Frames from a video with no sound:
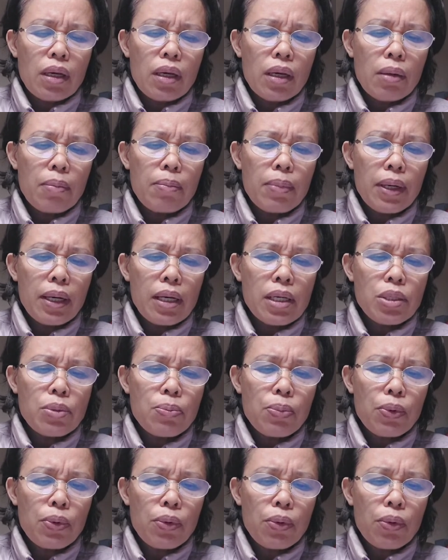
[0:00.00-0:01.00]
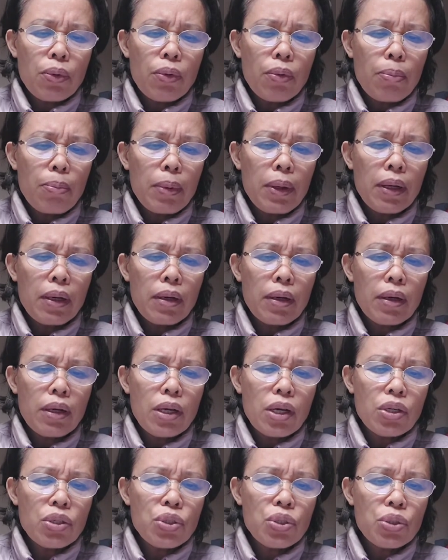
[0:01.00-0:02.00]
Advice for open
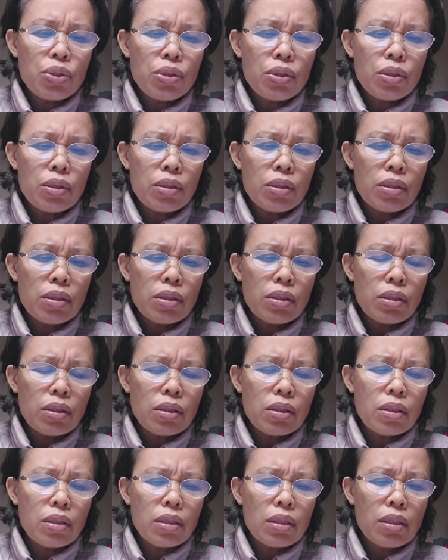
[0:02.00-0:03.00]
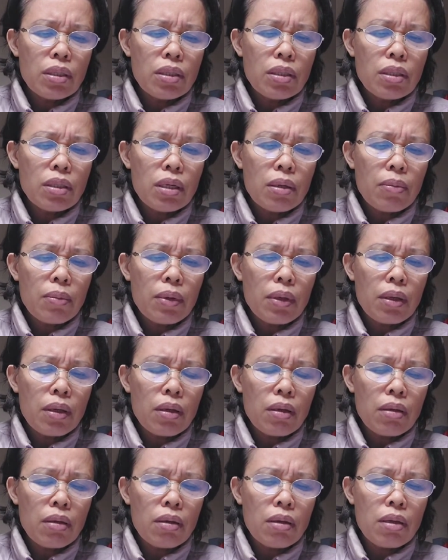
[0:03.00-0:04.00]
reduction extremi, uh,
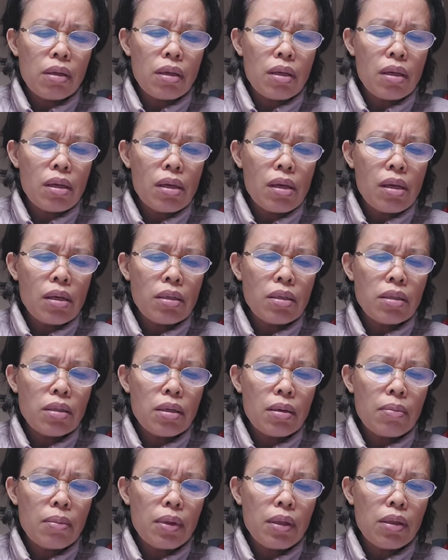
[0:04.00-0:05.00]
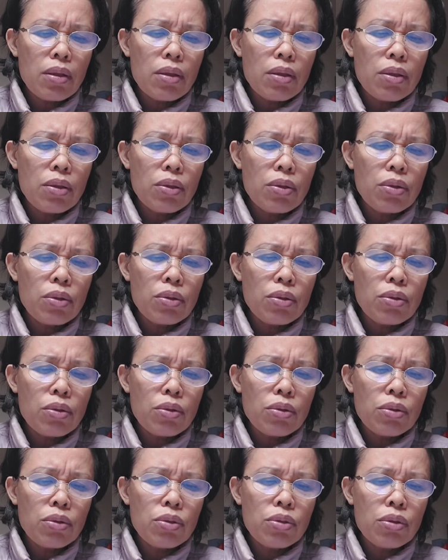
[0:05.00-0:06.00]
ah,
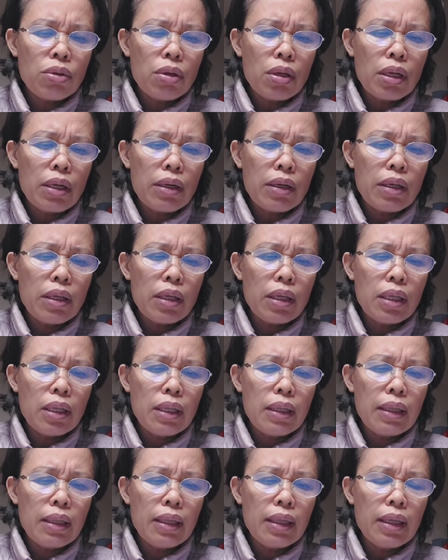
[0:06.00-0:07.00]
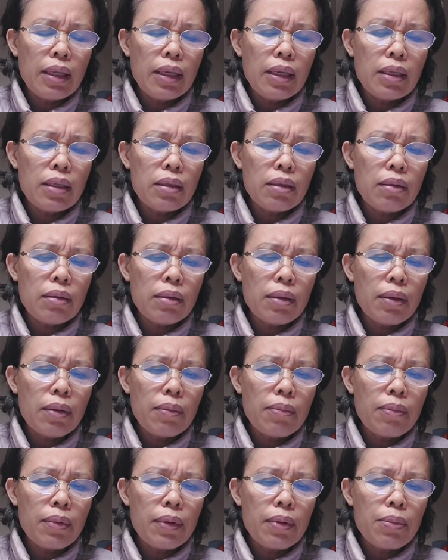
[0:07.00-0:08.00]
extramedullary nail
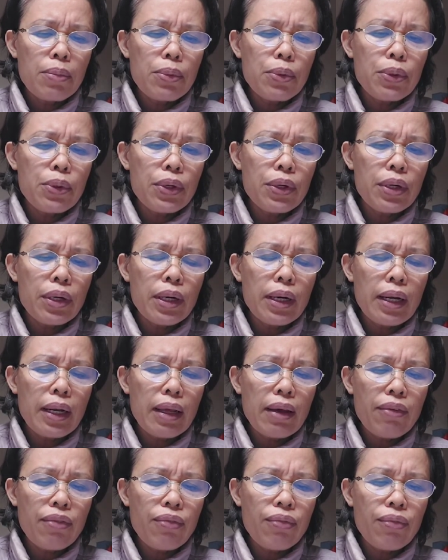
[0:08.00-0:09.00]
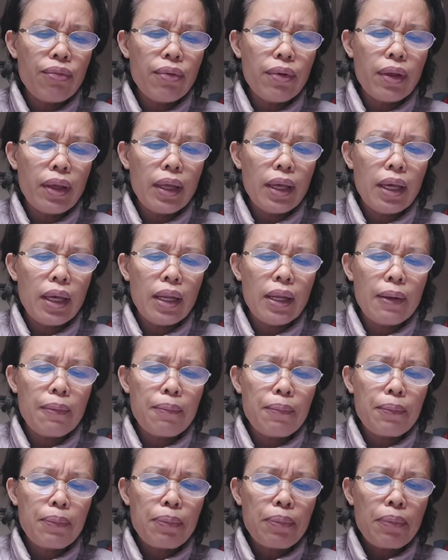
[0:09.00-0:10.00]
femur left. Yan.
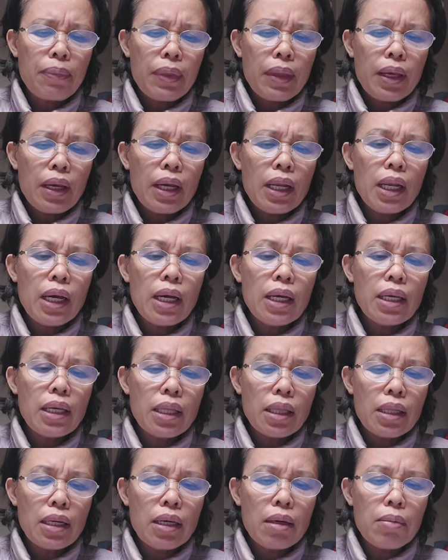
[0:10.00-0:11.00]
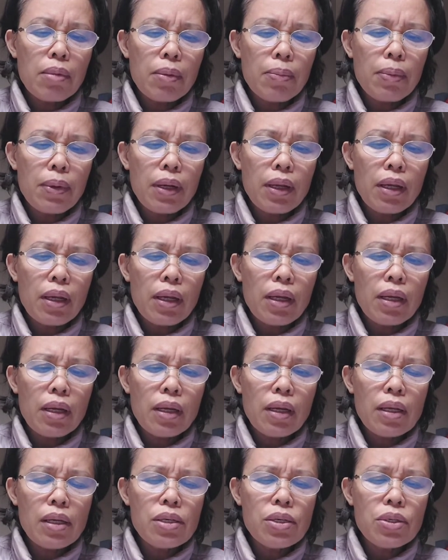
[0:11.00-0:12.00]
Kailangan niya talaga mapirahan.
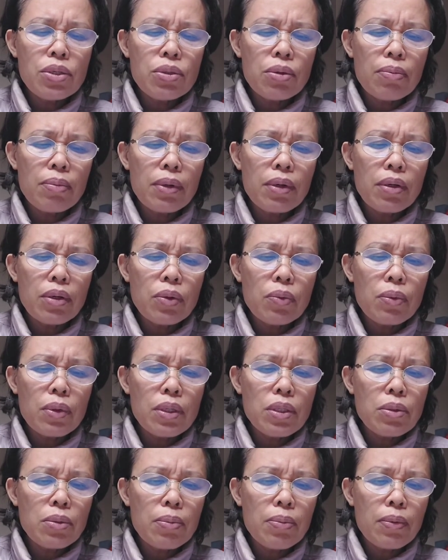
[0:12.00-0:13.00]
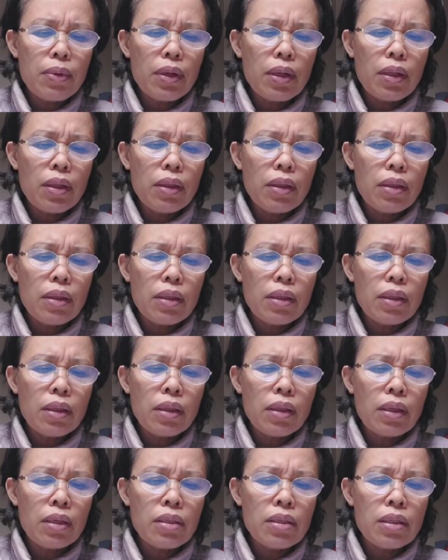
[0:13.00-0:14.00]
Issue upon request for the
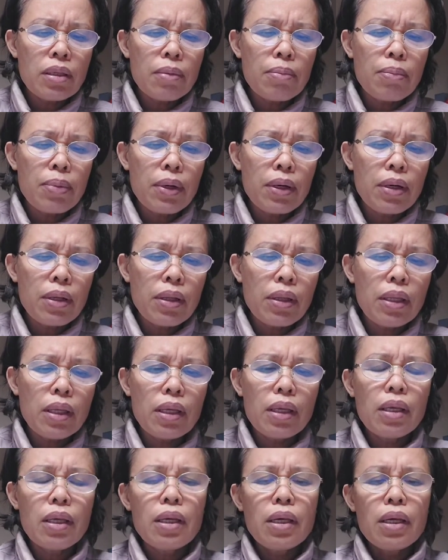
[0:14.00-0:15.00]
interested party.